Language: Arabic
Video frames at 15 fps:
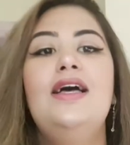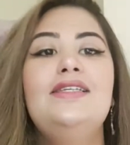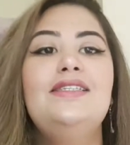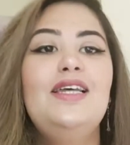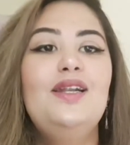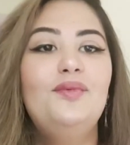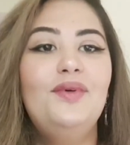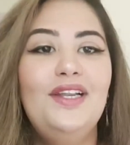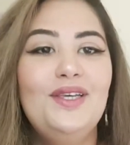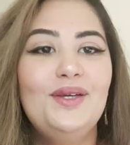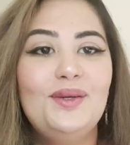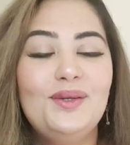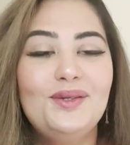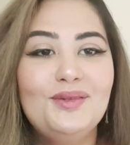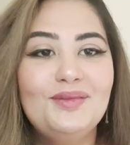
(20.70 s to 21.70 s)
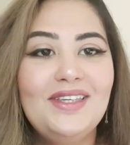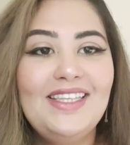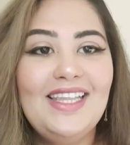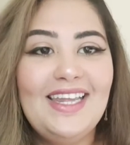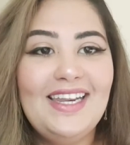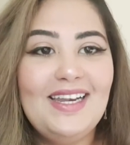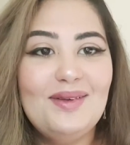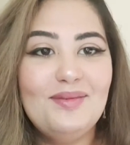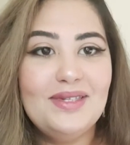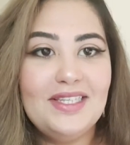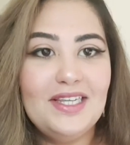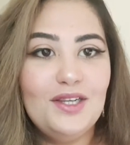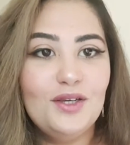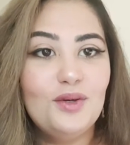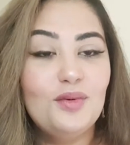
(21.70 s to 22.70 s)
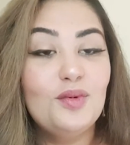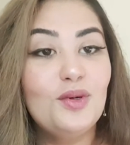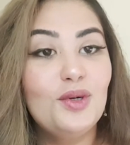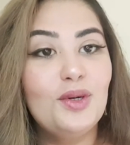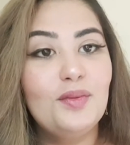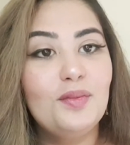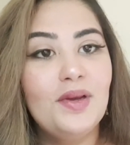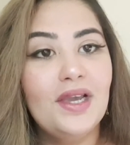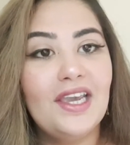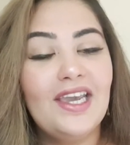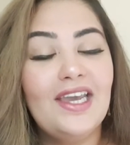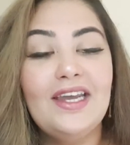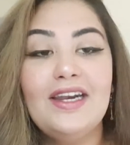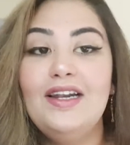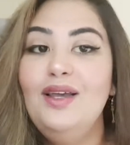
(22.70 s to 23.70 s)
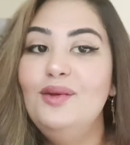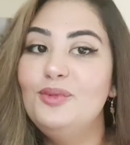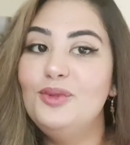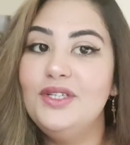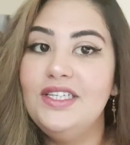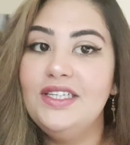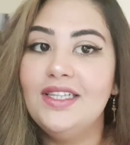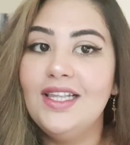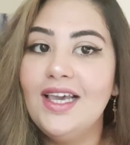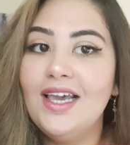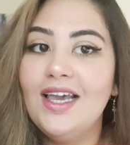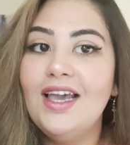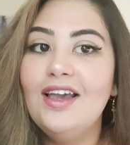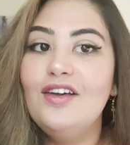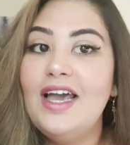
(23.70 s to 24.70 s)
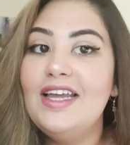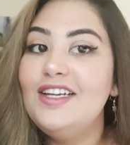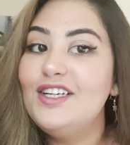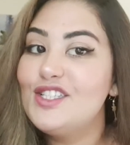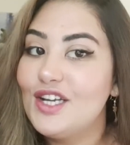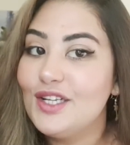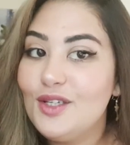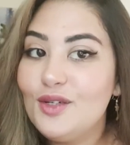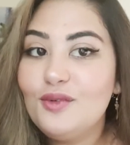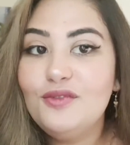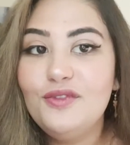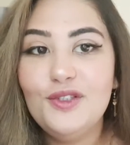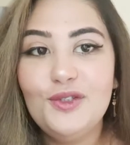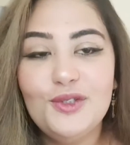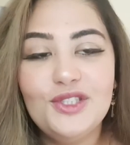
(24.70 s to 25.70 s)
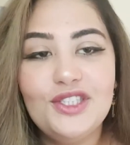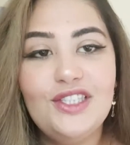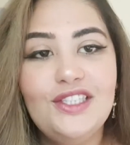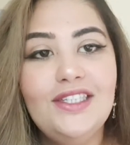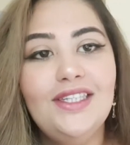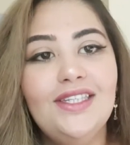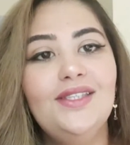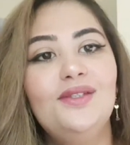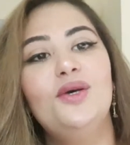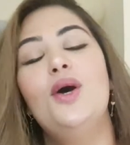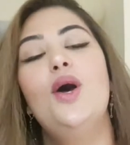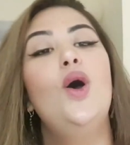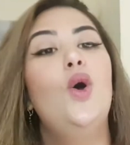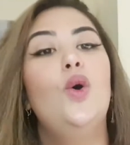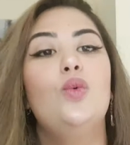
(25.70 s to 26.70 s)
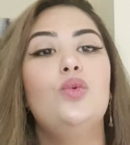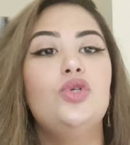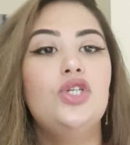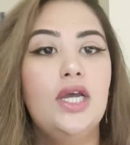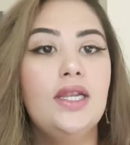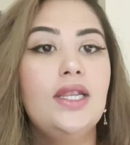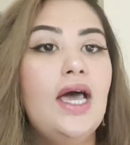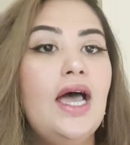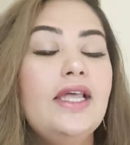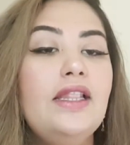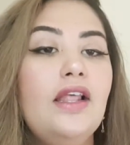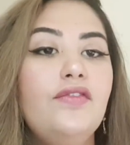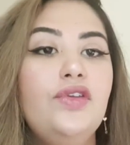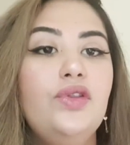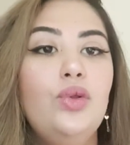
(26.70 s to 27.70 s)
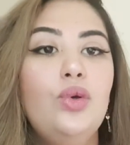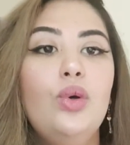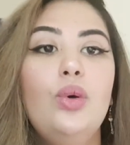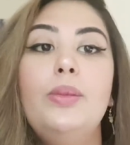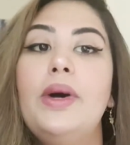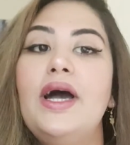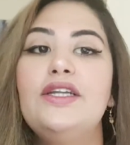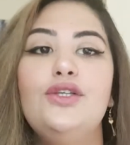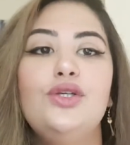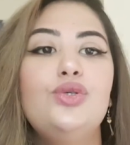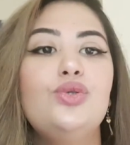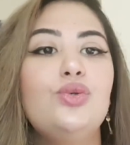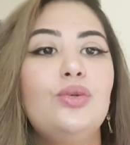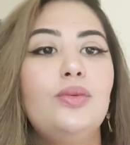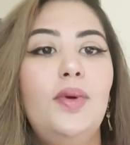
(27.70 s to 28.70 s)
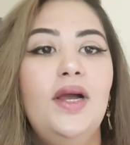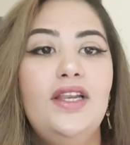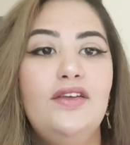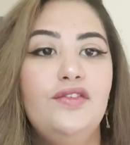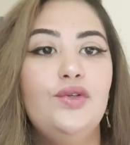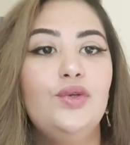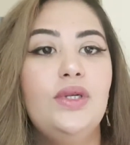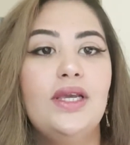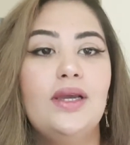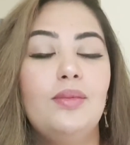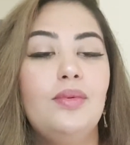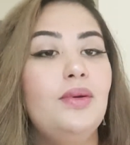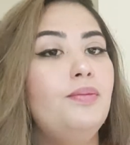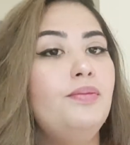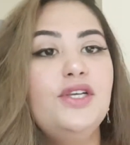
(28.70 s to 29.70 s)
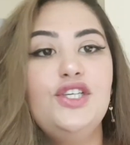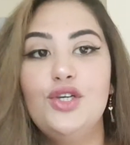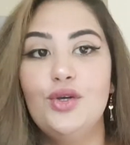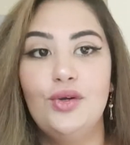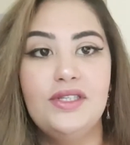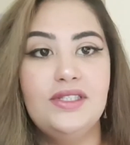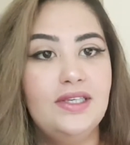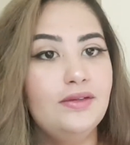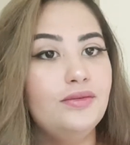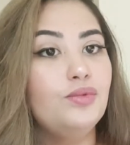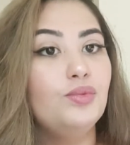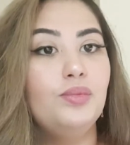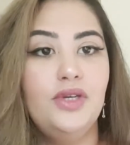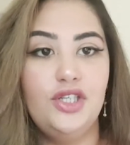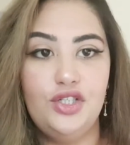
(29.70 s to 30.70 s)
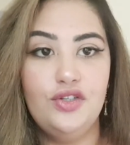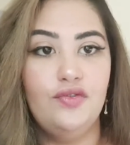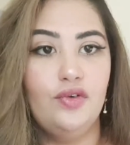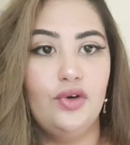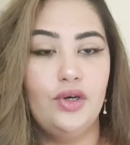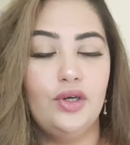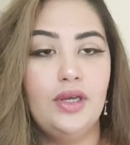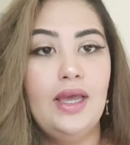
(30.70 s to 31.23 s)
السلام عليكم كي دايرين لاباس عليكم كلكم بخير الحمد لله انا رجعت لكم فيديو جديد وان شاء الله هاد لا فيديو ما غاديش تكون بحال الفيديو اللي قبل ماشي غوسيت ماشي فلوغ